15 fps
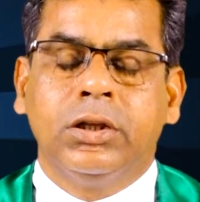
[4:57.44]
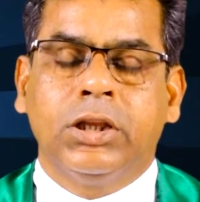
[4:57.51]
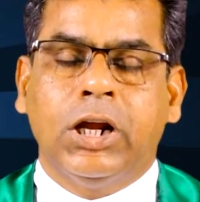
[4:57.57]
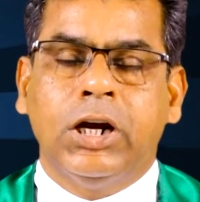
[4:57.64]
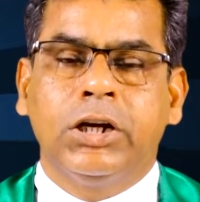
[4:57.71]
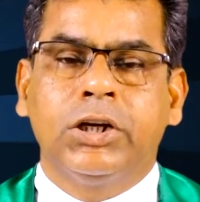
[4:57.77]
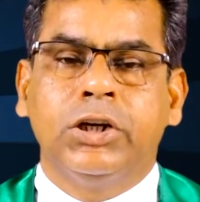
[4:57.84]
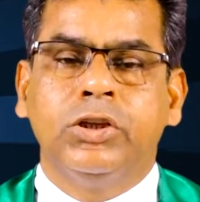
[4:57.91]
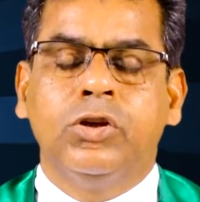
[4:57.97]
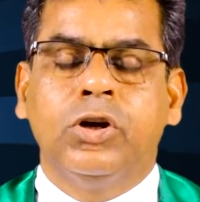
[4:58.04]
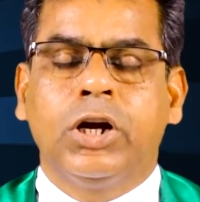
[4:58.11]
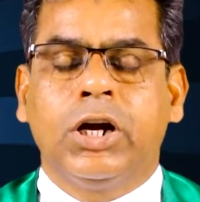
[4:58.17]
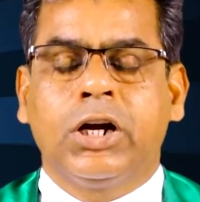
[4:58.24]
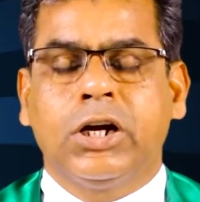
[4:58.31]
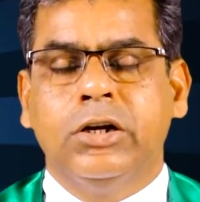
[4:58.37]

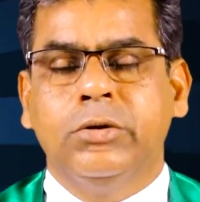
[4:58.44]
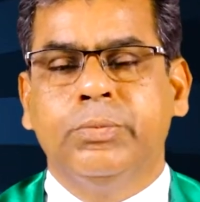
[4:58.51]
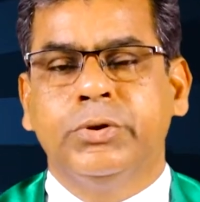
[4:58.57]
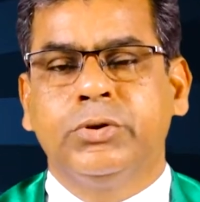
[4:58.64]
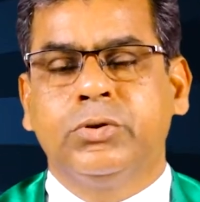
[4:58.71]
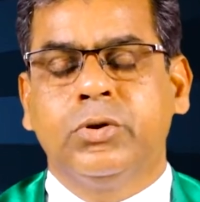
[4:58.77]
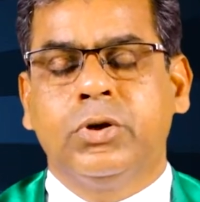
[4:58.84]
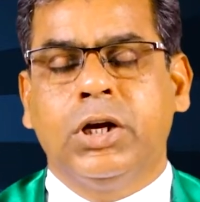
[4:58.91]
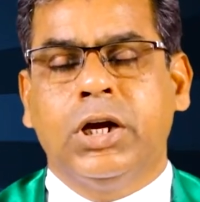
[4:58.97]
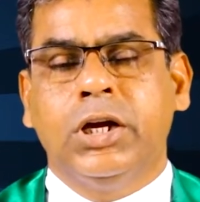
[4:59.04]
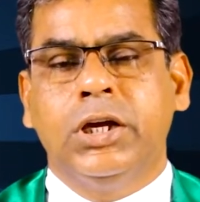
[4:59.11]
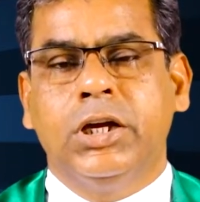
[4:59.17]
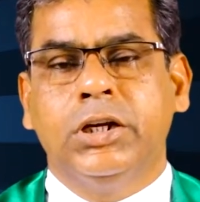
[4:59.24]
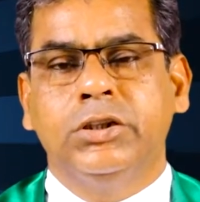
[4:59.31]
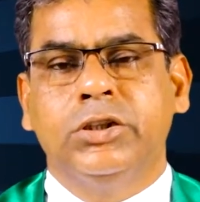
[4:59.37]
తలక్రిందులుగా
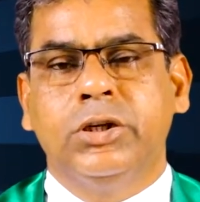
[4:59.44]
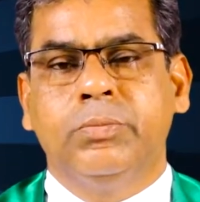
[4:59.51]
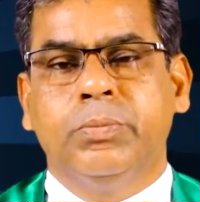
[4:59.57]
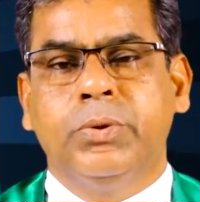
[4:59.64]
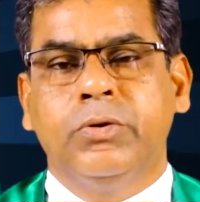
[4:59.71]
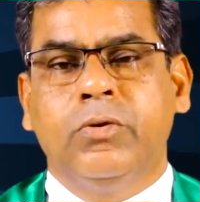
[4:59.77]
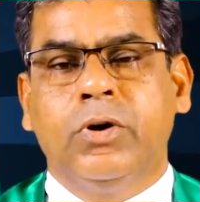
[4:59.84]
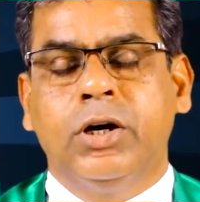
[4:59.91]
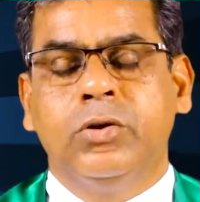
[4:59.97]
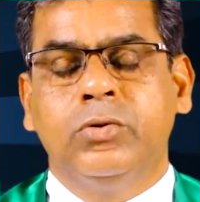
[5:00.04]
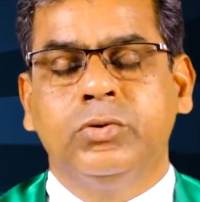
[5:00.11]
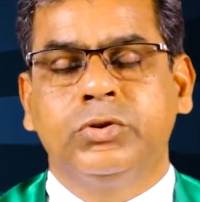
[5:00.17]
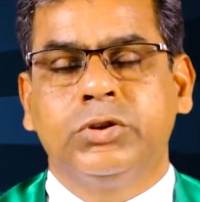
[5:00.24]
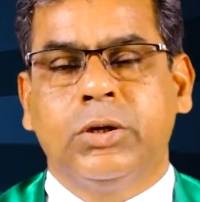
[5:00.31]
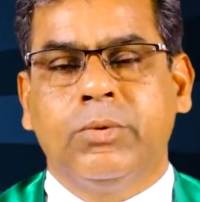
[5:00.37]
కనిపిస్తున్నాయి అని చెప్పి
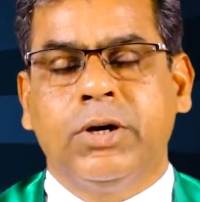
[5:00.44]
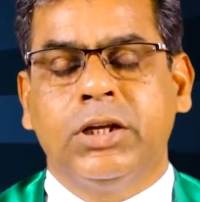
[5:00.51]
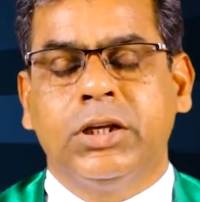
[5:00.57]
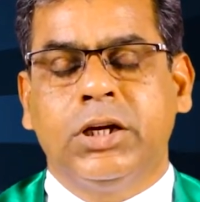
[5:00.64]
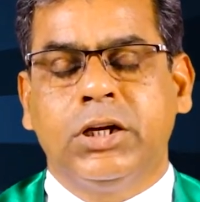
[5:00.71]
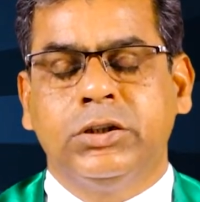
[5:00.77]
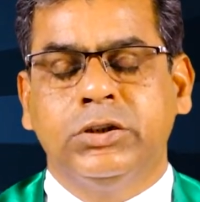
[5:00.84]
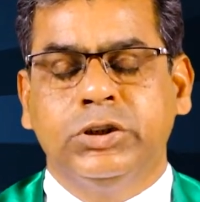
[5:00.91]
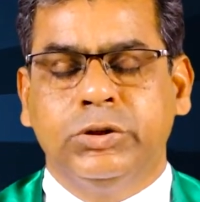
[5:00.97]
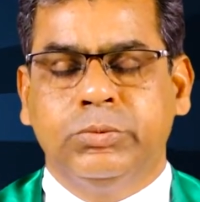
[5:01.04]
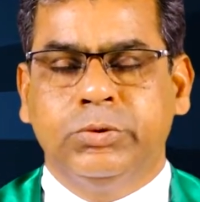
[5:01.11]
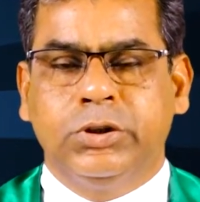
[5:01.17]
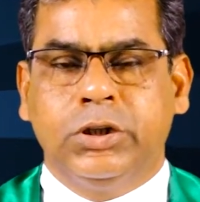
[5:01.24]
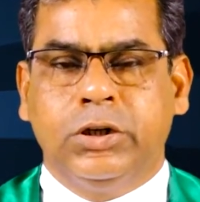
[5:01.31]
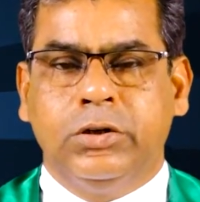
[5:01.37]
వాడు సమాధానం
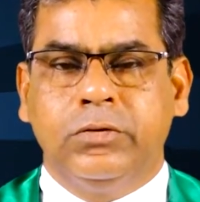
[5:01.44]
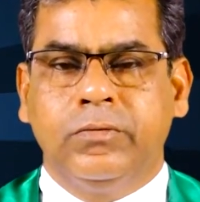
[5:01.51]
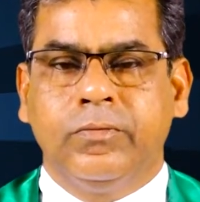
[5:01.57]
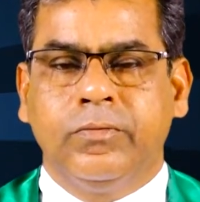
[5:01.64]
చెబుతాడు